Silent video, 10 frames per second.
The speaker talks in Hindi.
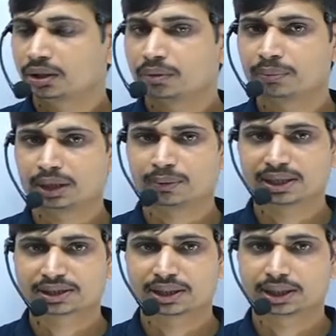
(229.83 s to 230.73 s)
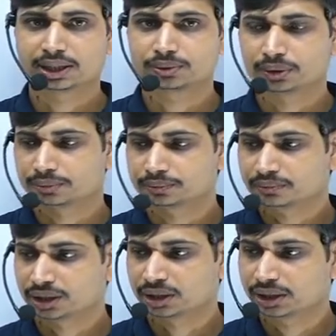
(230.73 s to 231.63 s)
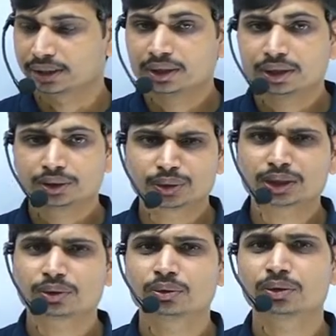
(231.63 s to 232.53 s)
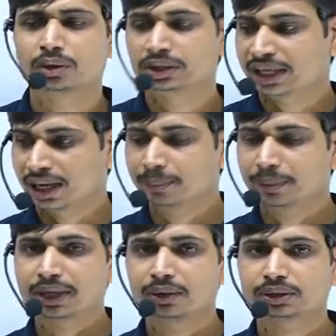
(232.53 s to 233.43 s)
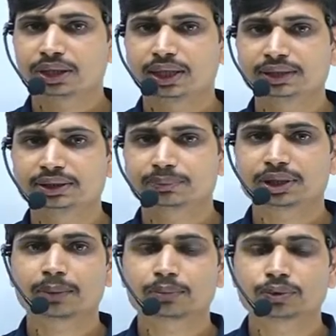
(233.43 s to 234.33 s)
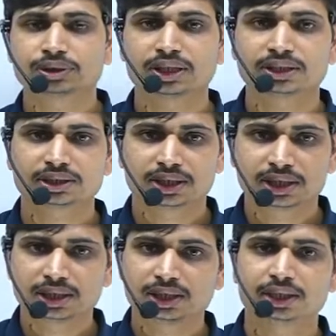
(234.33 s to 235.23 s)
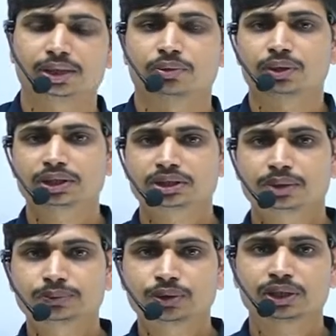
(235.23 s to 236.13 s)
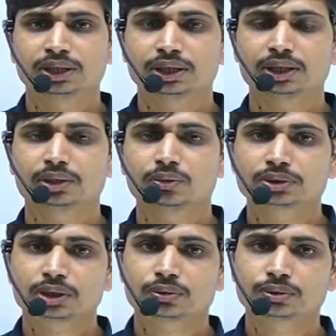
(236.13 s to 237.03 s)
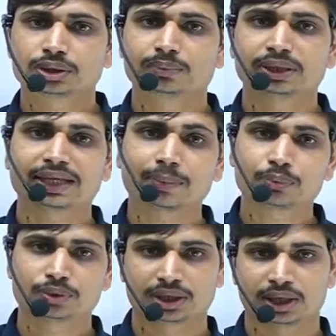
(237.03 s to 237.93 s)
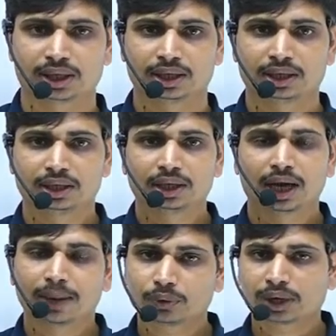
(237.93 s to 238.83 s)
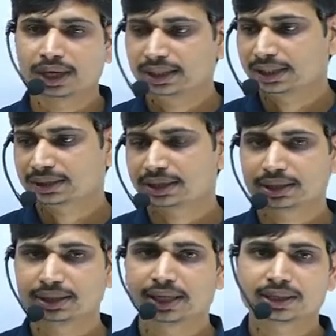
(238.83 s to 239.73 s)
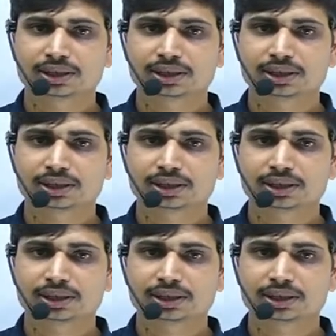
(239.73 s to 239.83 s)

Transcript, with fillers: मेरे मार्क्स कटे क्यों हैं ठीक है क्योंकि क्यों यहाँ पे क्या होता है कि जब तक आप क्वेश्चन अच्छे से रीड नहीं करोगे समझोगे नहीं कि कौन सा क्वेश्चन में क्या पूछ रहा है आपको खाली लगता है कि डायरेक्शन